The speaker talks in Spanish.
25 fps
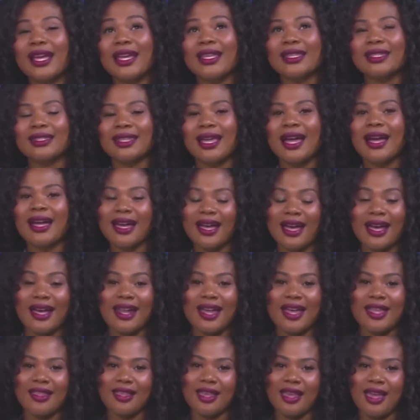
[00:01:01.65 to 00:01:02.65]
esta
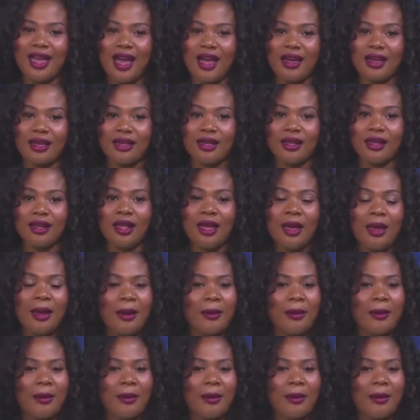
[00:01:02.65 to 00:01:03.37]
cara de Ángel,